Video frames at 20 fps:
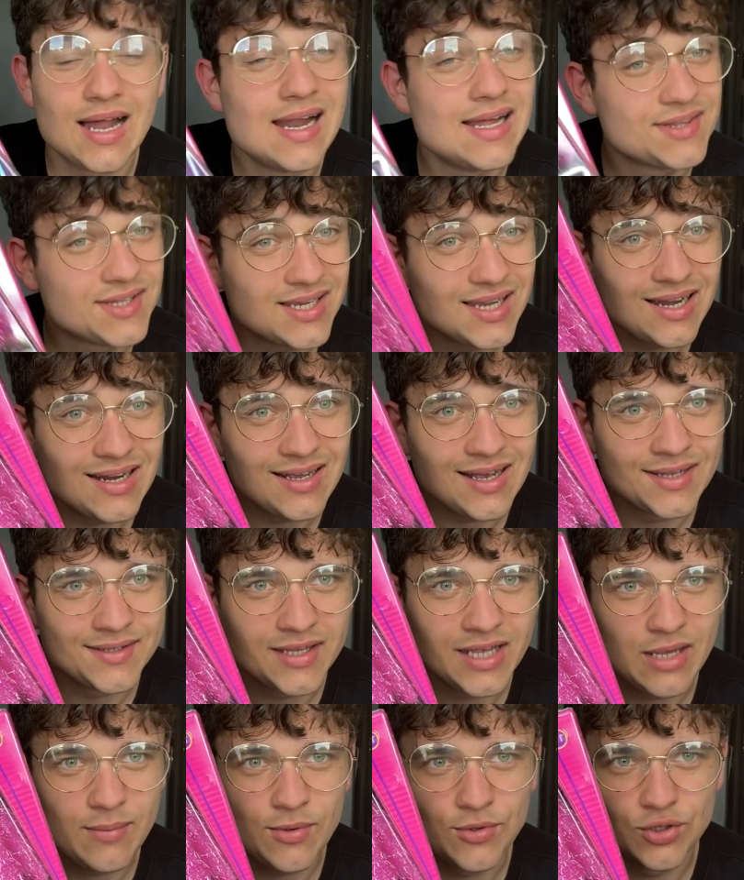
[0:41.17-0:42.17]
Ale ta lalka
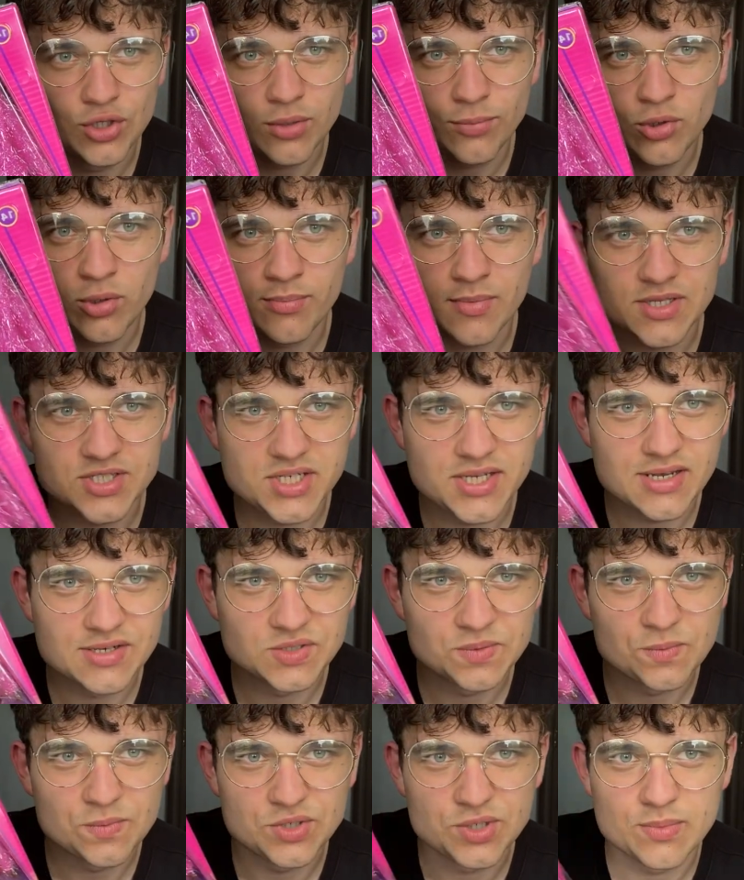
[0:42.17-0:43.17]
daje mi drobną nadzieję,
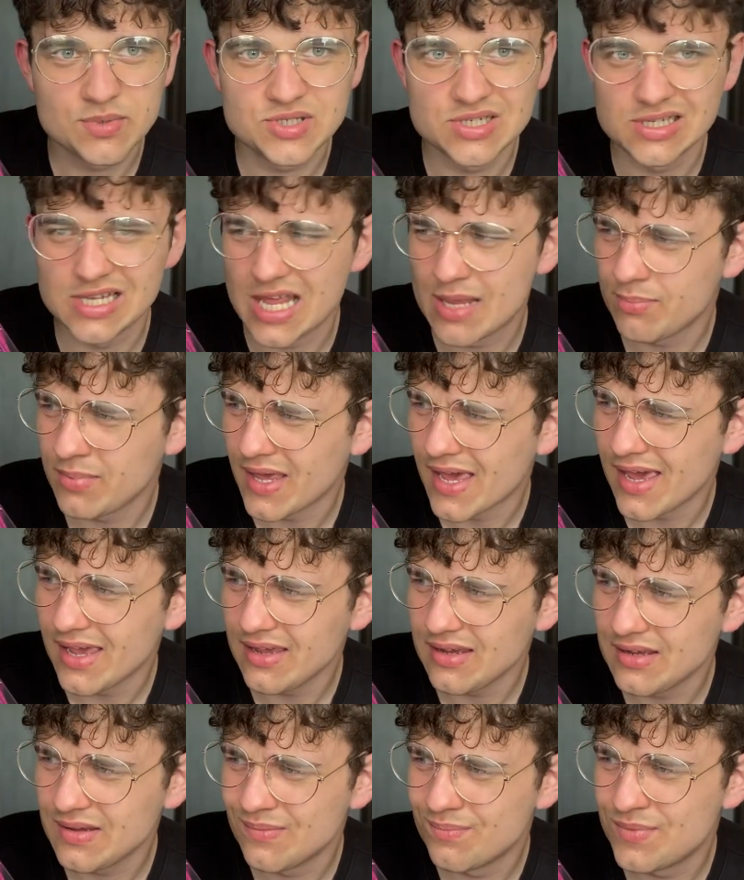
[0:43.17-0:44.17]
że może być
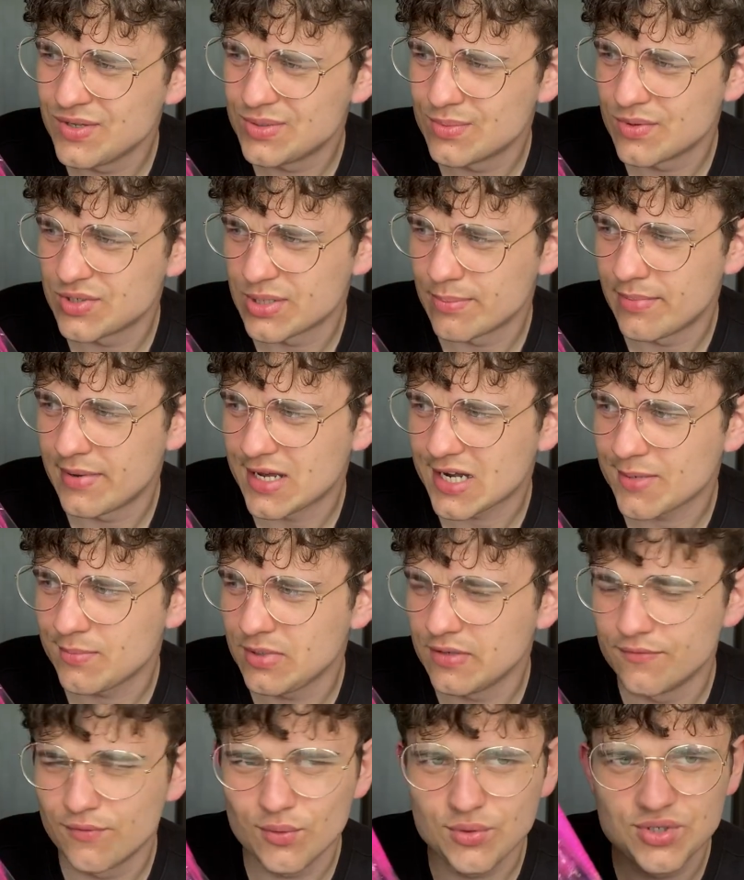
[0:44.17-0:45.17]
lepiej i być może
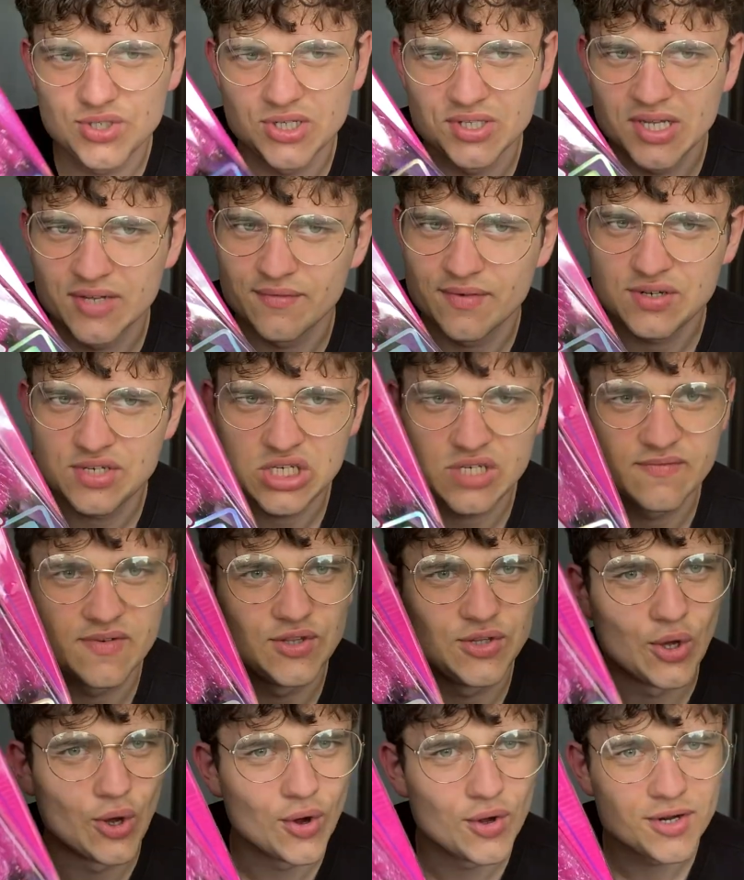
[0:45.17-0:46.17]
Barbie wróci na właściwy
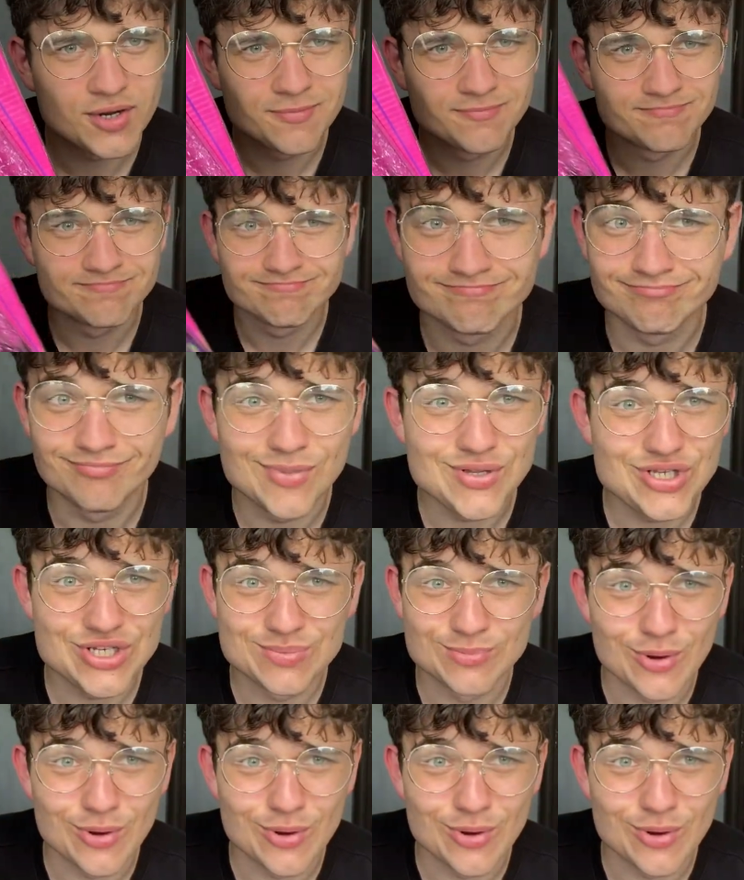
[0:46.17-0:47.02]
tor. Być